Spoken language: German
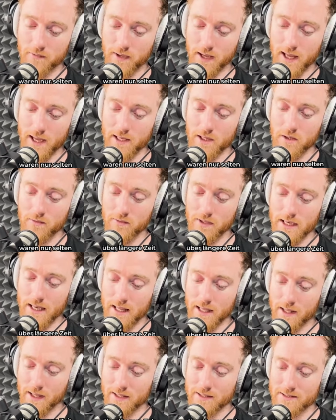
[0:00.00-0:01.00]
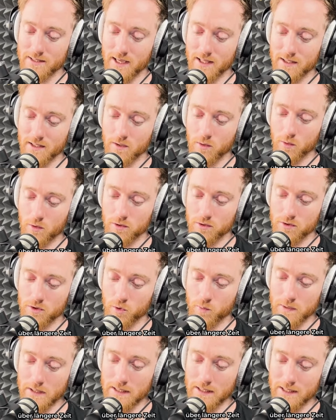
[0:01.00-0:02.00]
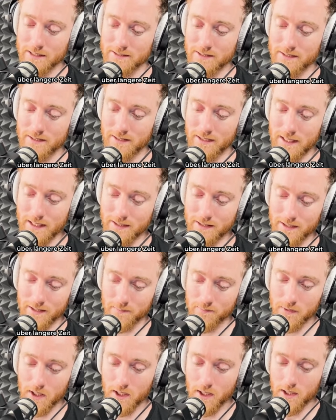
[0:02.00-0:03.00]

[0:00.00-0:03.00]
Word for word: Vereine über längere Zeit in der höchsten Spielklasse tätig.